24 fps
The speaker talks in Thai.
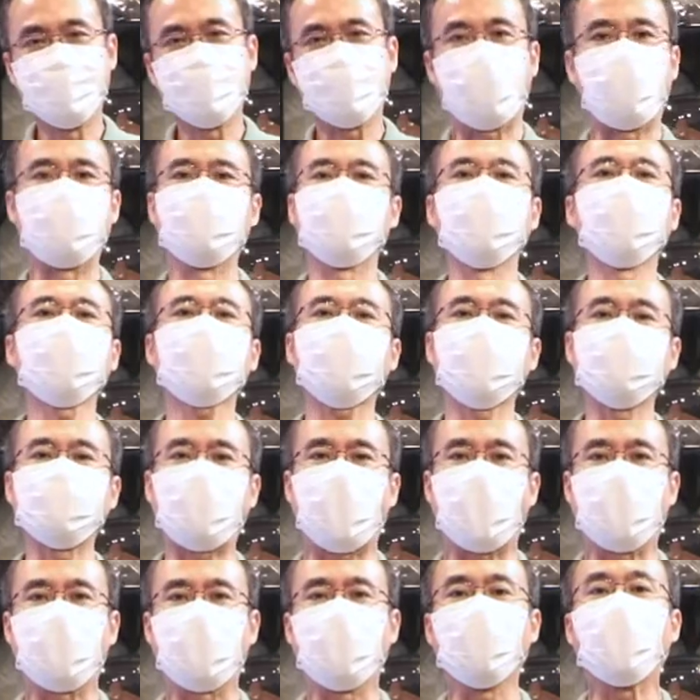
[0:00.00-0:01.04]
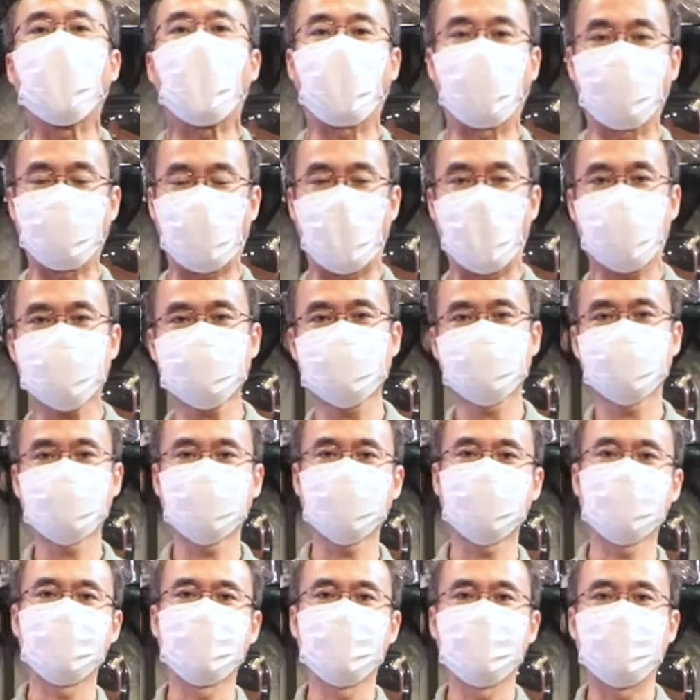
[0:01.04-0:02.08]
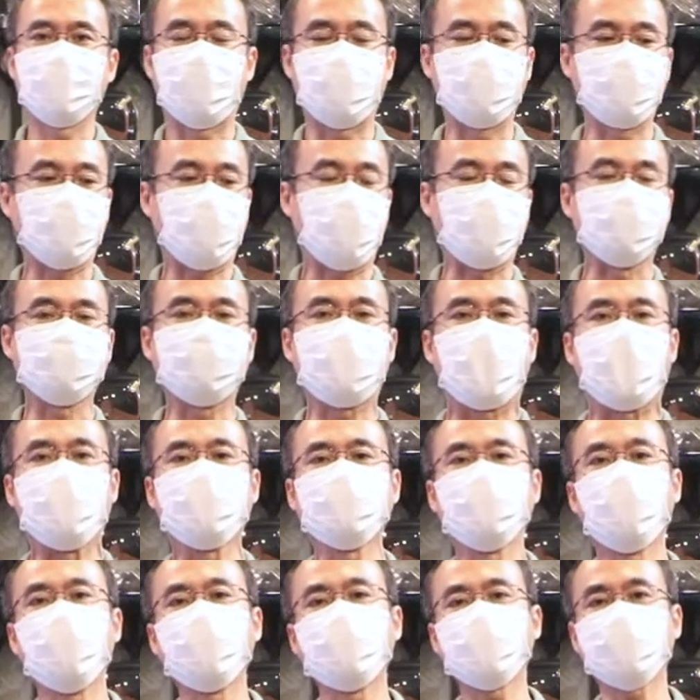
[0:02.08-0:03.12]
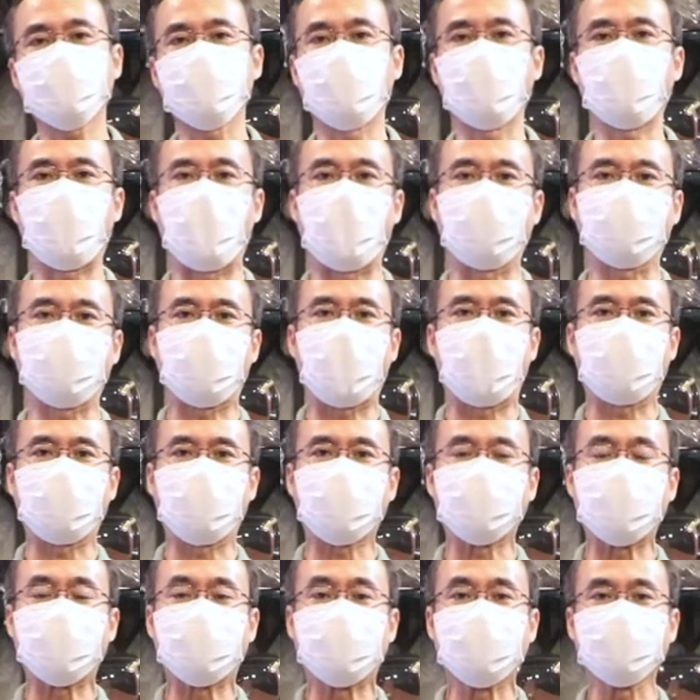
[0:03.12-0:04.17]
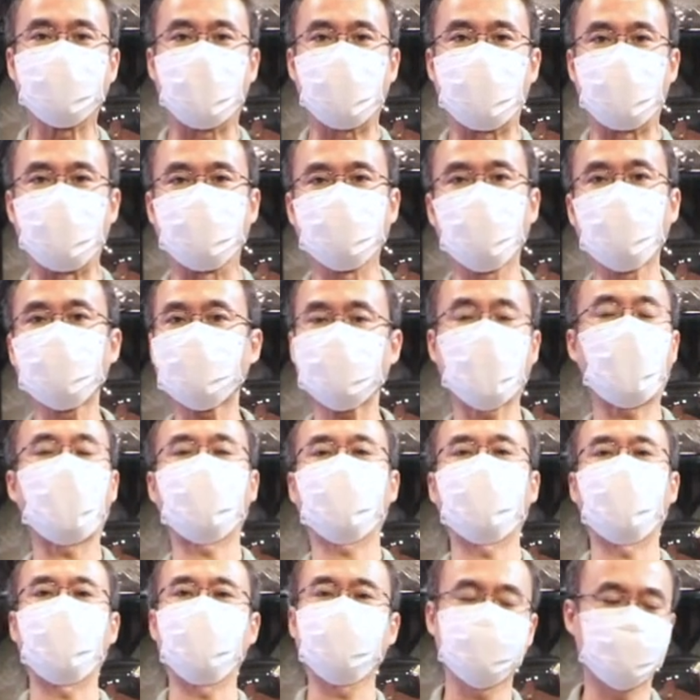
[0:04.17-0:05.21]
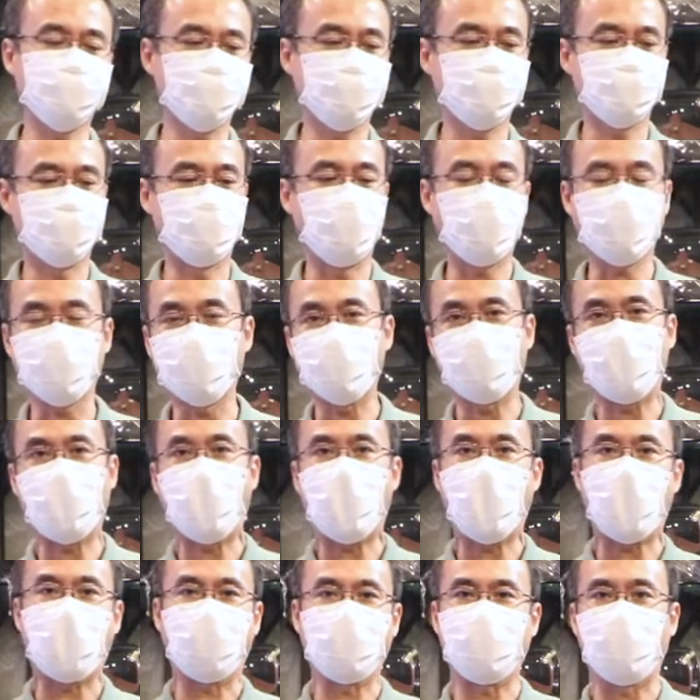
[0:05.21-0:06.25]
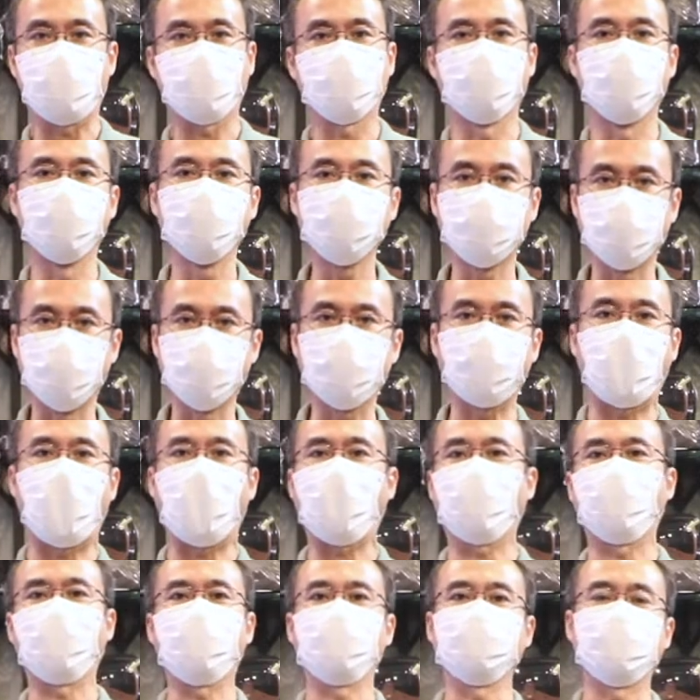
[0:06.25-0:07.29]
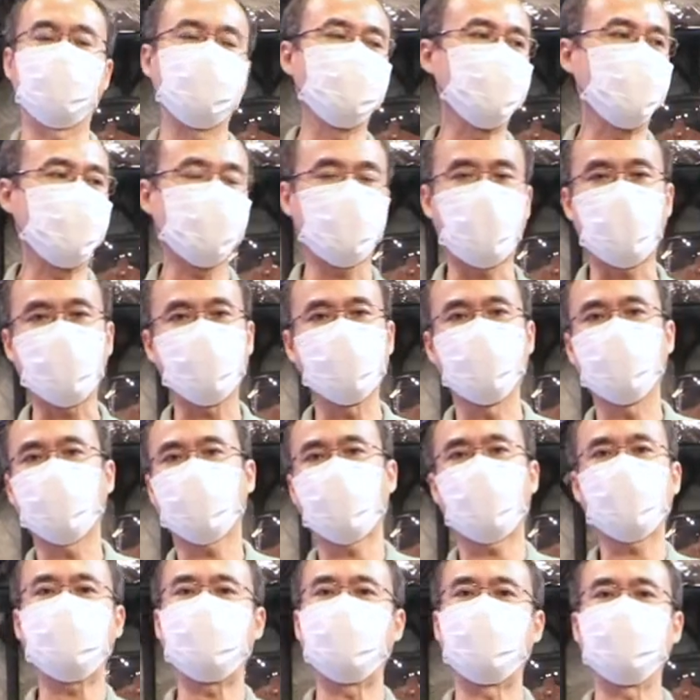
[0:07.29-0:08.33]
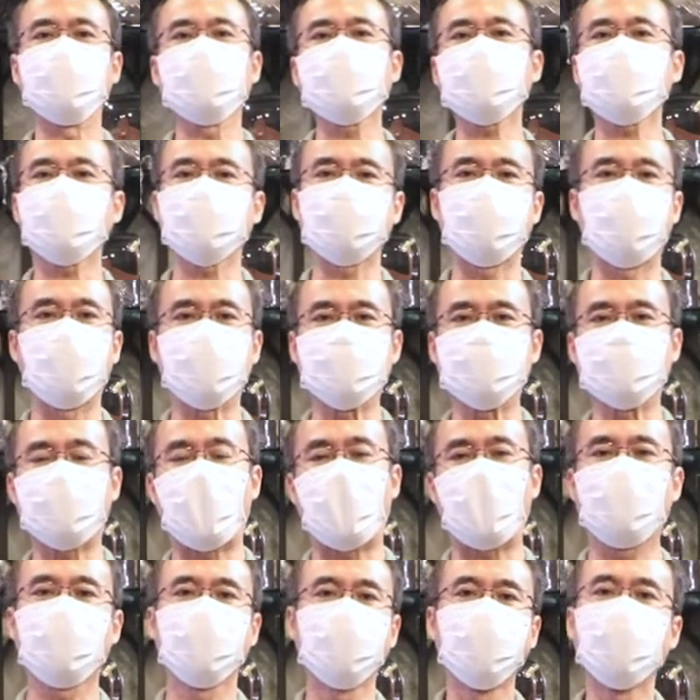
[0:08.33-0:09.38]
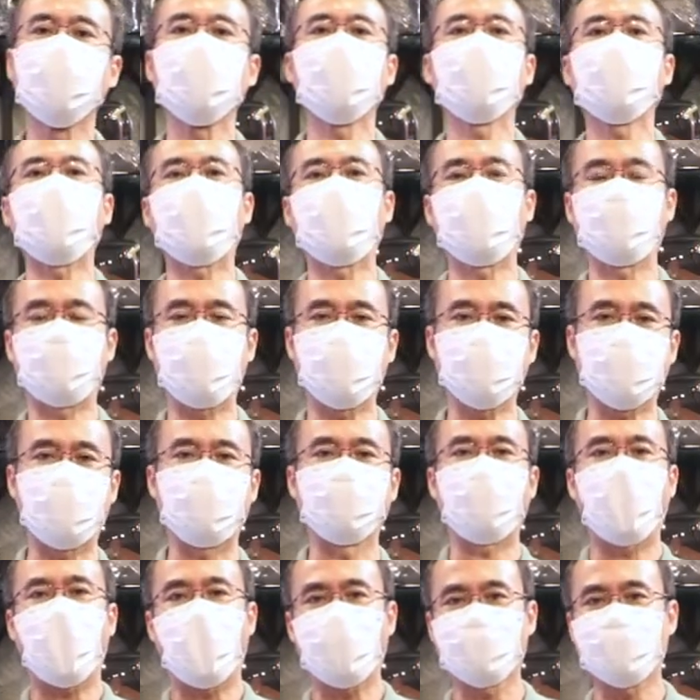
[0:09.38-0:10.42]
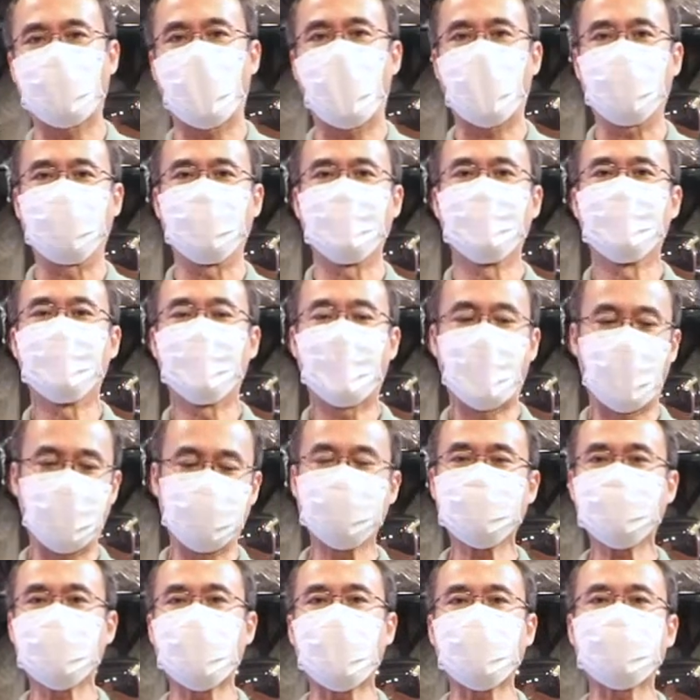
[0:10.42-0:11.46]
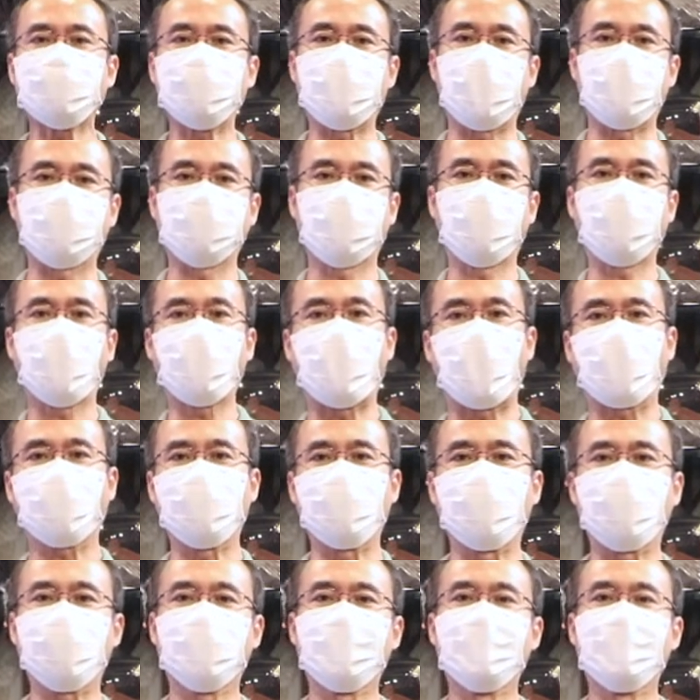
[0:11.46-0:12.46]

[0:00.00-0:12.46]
ขับรถกันไปเขาว่างกันนะขับขับไปปุ๊บระหว่างทางถ้ามันขึ้นมาเห็นปุ๊บจอดเลยแล้วก็ลากไอเนี่ยถูลูกถูกกลางเลยมันมีก้อนหงก้อนหินปวดทรายลุยเข้าไปเลยเพื่อเก็บภาพได้อันนี้จะได้เปรียบ เพราะว่าบางที